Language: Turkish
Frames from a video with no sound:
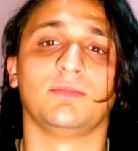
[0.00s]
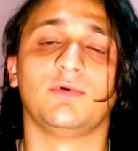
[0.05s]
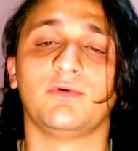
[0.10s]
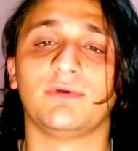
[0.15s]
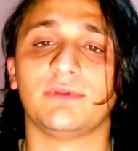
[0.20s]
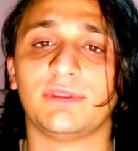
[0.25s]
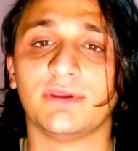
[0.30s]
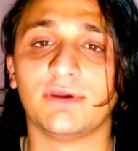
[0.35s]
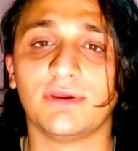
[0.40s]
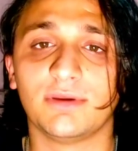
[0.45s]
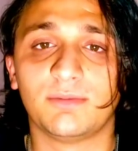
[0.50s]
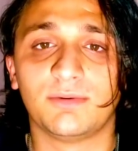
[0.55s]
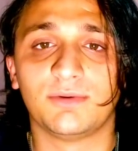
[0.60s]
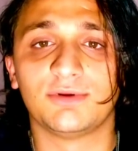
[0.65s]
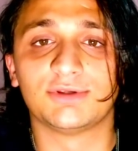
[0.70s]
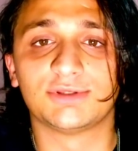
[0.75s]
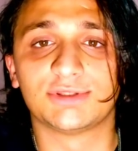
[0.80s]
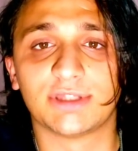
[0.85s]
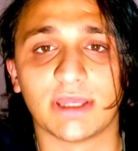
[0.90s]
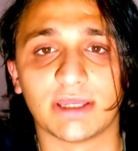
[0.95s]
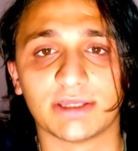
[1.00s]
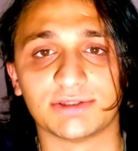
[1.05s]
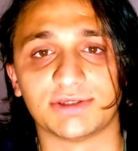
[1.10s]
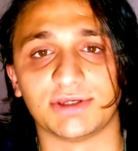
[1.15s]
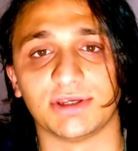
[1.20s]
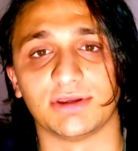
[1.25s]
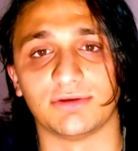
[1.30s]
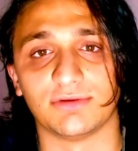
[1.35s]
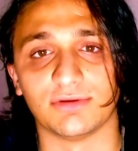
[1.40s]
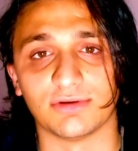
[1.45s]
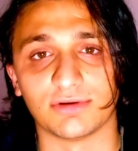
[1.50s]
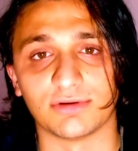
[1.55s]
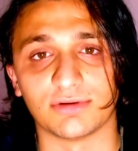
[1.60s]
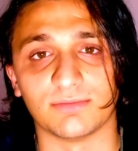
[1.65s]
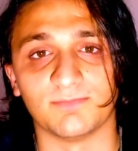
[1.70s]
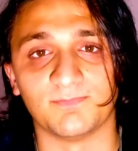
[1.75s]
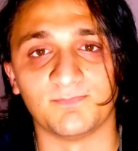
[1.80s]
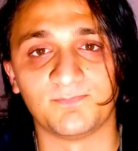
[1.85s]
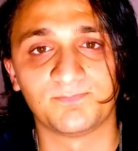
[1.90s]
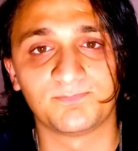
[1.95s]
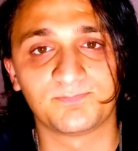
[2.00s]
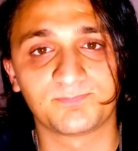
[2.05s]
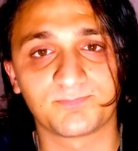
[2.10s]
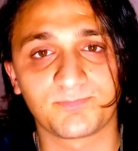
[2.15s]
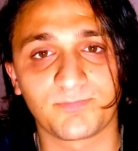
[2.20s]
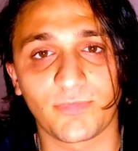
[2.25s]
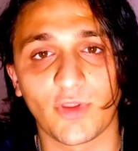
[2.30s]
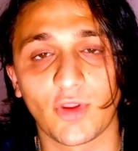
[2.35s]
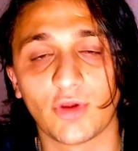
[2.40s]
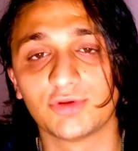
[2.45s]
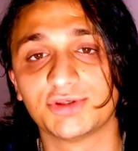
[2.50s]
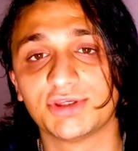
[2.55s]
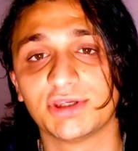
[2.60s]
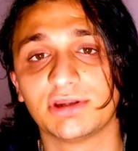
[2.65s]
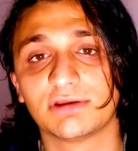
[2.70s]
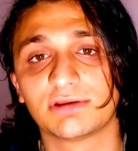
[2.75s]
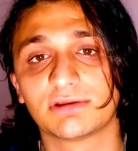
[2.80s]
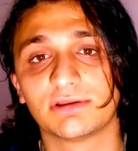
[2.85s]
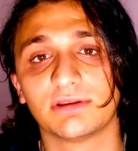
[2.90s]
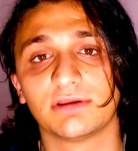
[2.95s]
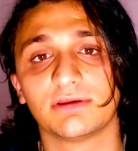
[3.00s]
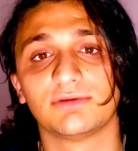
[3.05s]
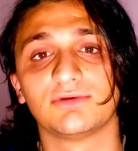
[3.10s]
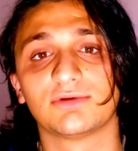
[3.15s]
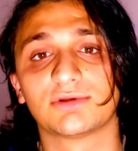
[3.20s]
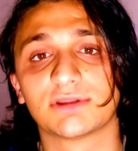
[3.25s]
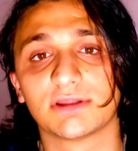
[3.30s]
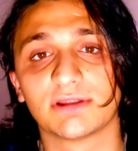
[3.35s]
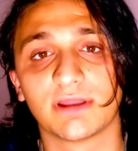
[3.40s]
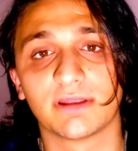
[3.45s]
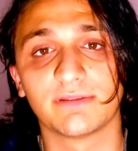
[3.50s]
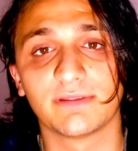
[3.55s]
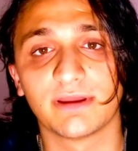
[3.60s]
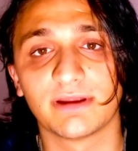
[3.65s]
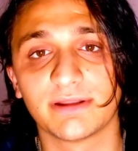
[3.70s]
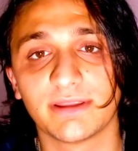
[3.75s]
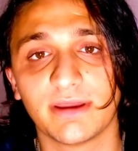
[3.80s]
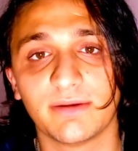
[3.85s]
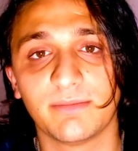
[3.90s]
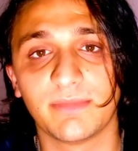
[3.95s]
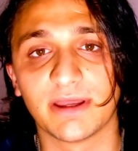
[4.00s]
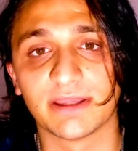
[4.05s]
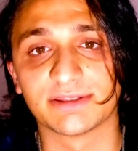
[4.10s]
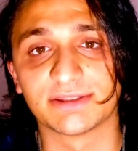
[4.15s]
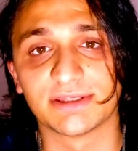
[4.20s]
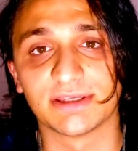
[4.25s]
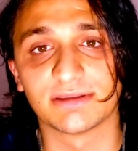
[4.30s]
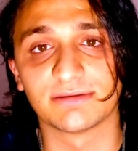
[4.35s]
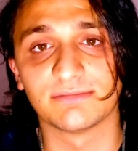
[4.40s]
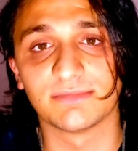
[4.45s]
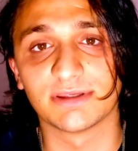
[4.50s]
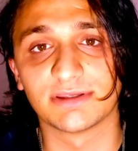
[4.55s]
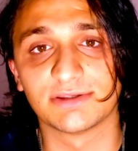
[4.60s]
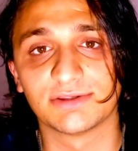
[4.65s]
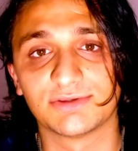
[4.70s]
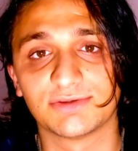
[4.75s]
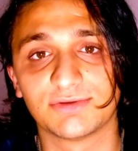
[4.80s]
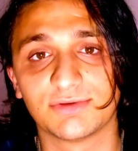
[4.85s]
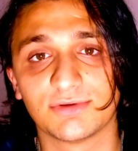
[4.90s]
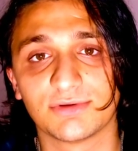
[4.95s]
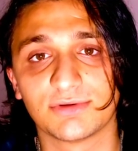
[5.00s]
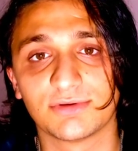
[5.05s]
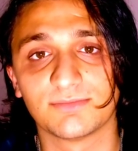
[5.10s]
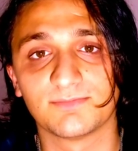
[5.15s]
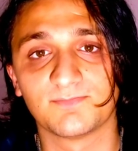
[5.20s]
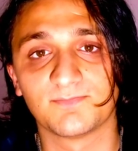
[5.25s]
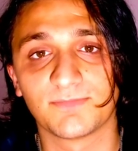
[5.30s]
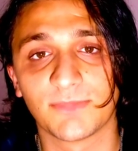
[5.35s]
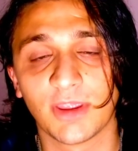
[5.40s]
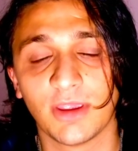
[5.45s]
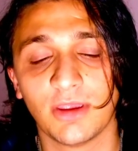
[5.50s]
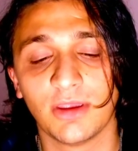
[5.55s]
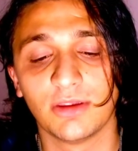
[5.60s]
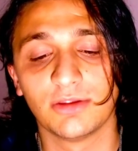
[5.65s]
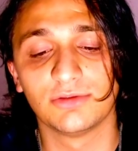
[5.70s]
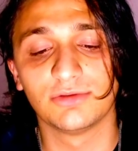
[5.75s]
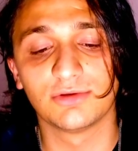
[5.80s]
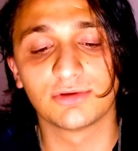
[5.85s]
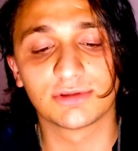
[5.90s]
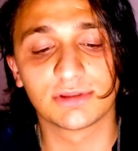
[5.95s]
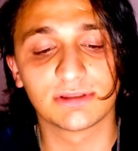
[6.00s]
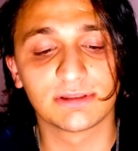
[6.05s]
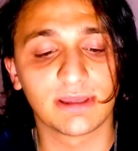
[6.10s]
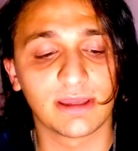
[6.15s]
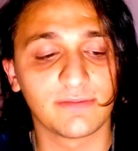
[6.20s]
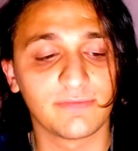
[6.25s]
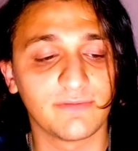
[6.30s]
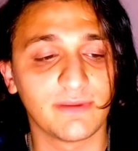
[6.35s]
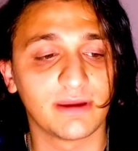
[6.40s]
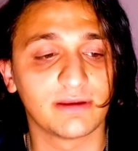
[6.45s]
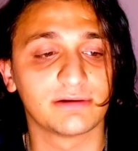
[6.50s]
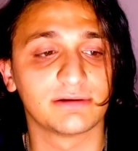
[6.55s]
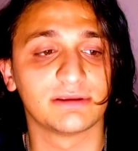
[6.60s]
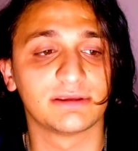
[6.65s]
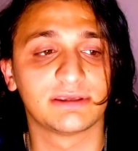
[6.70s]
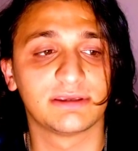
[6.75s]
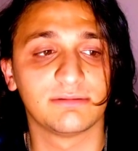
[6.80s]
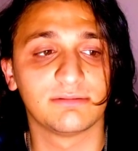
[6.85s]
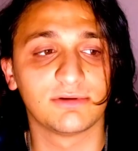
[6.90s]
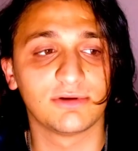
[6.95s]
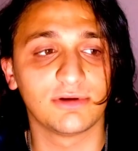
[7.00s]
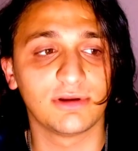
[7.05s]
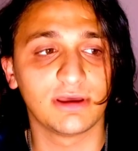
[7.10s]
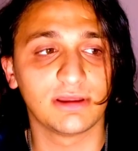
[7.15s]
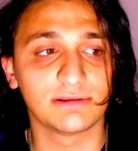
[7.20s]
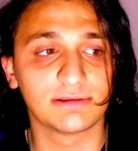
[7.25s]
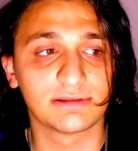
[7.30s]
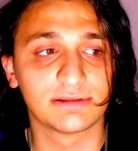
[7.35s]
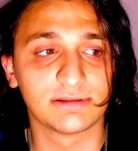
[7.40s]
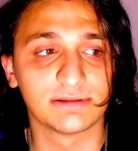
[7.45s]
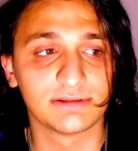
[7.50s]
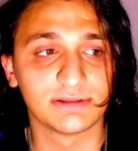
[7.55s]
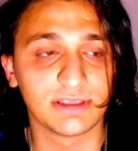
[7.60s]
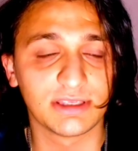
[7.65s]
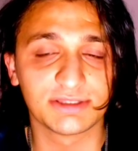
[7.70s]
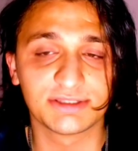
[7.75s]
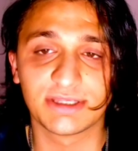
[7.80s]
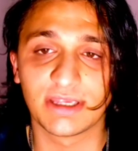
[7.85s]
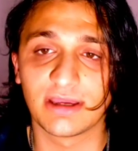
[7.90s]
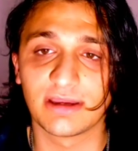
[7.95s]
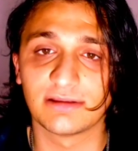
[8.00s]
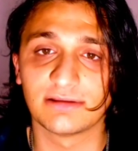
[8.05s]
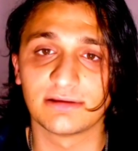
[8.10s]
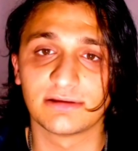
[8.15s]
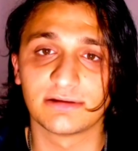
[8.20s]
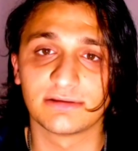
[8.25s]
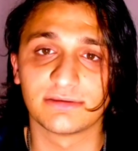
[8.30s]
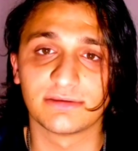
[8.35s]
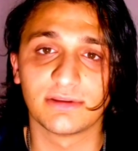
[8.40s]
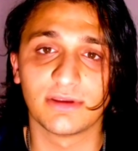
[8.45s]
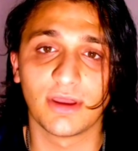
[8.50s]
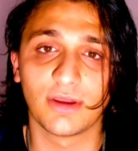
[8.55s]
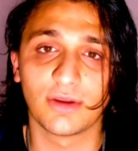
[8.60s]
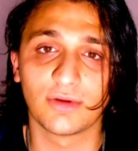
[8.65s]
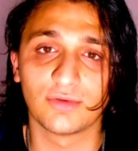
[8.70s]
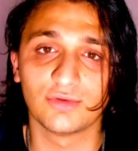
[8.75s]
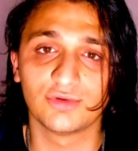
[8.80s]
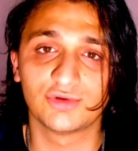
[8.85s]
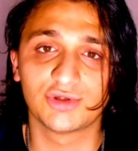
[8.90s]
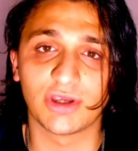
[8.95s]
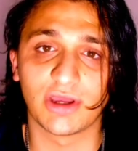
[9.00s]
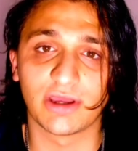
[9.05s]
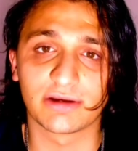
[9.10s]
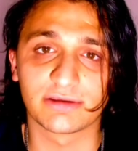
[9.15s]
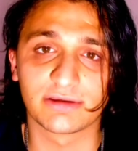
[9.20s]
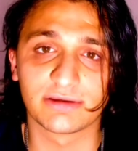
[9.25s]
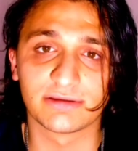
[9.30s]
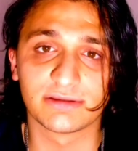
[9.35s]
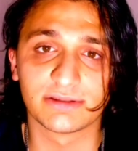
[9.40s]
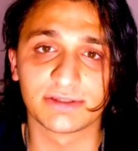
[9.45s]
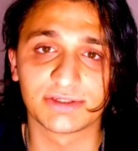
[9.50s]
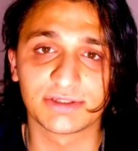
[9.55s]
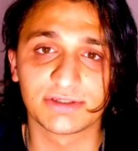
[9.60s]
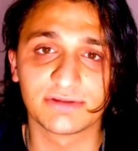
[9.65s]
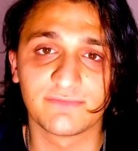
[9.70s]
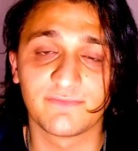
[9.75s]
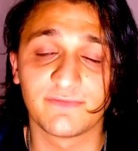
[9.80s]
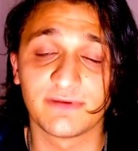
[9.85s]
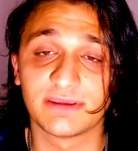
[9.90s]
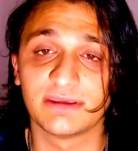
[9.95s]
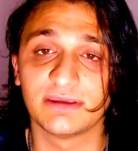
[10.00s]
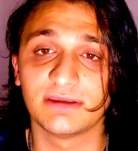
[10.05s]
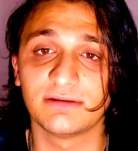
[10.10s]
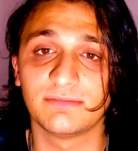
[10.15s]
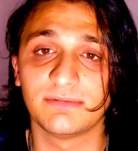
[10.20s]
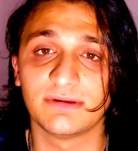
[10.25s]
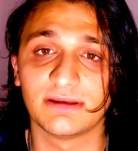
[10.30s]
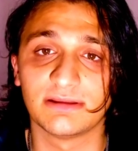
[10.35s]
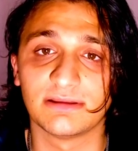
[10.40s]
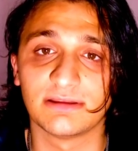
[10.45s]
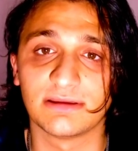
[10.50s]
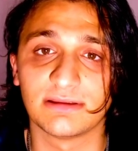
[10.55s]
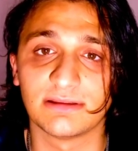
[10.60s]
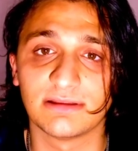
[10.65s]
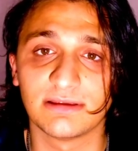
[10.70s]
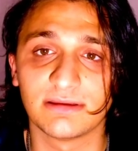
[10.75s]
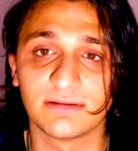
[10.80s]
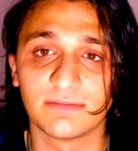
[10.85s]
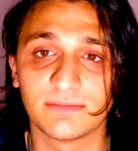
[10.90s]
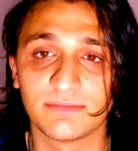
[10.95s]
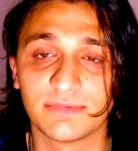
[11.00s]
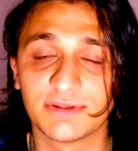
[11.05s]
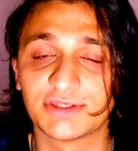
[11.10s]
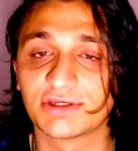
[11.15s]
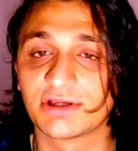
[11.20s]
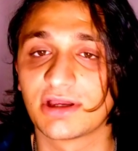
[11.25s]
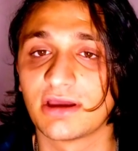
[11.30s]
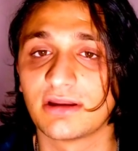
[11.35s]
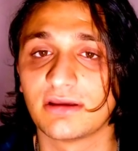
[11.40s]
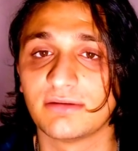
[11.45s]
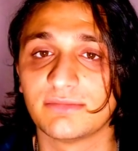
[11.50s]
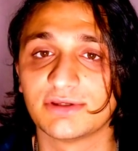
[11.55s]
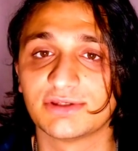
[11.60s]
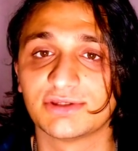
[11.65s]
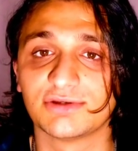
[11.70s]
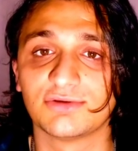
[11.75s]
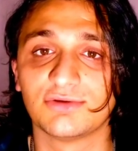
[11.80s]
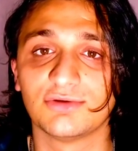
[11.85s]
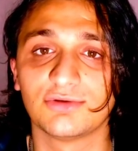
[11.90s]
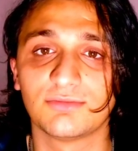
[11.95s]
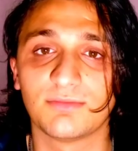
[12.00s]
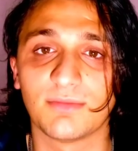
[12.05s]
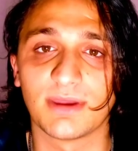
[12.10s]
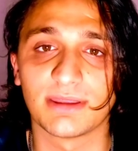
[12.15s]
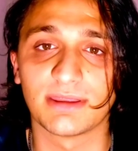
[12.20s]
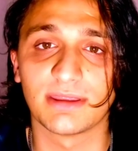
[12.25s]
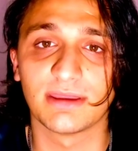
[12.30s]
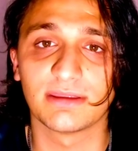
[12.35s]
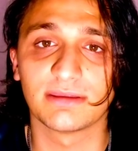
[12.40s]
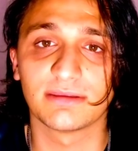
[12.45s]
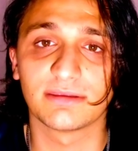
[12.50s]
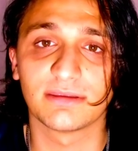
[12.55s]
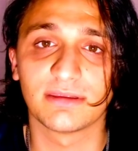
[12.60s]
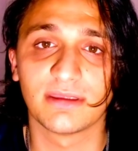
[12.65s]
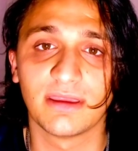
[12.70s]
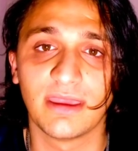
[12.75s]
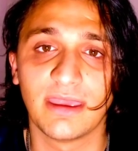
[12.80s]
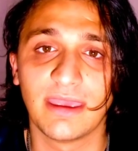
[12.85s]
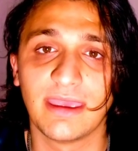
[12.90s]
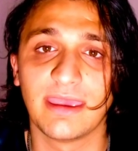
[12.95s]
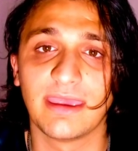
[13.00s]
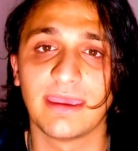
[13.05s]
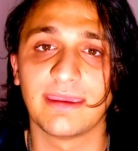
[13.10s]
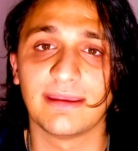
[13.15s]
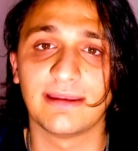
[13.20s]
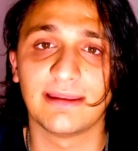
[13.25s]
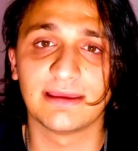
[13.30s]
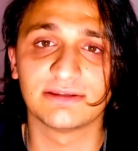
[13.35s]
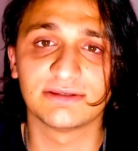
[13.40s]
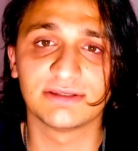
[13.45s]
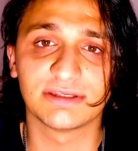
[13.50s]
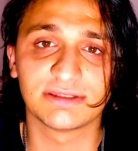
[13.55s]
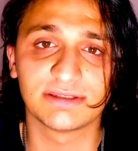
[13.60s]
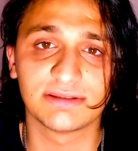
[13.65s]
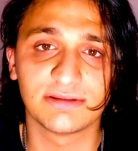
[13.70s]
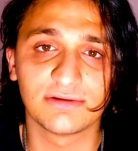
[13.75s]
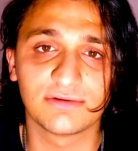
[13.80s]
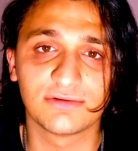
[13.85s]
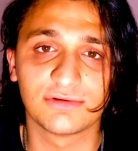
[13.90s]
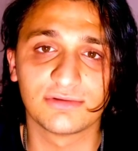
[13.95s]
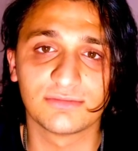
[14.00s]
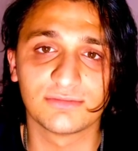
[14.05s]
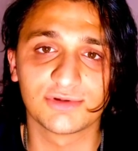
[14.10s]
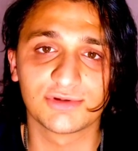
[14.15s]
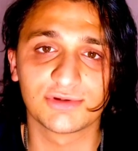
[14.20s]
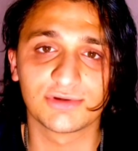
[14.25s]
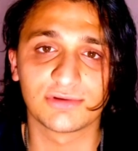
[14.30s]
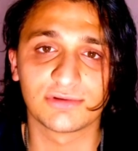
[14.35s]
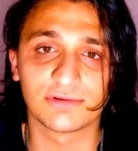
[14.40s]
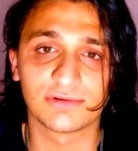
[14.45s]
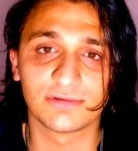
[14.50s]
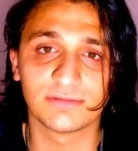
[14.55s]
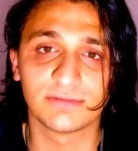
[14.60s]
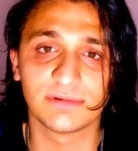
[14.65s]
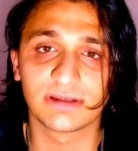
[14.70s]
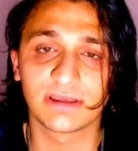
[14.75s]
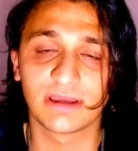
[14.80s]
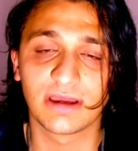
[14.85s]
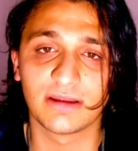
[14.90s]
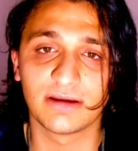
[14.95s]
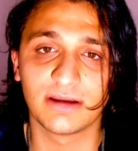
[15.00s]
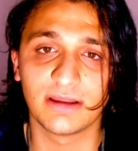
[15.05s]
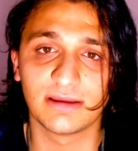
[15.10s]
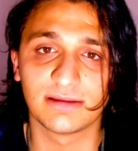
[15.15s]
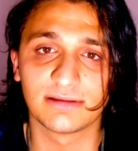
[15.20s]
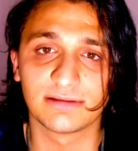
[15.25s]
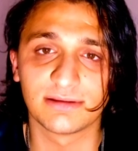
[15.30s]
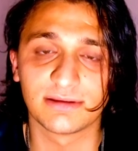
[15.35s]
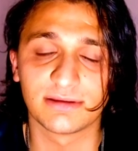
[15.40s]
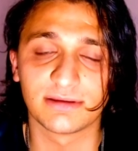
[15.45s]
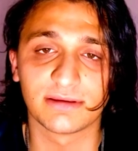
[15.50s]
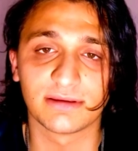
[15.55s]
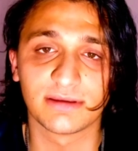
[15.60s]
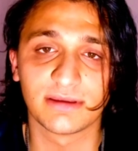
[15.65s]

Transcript: Bu videoyu bu yüzden çekiyorum. Öncelikle nüktedanlardan bahsetmek istiyorum. Nüktedanlar 2016'nın yaz aylarında üç arkadaşın fikir birliğiyle bir çıkar amacı gütmeden eğlencesine kurmuş olduğu bir kanaldı.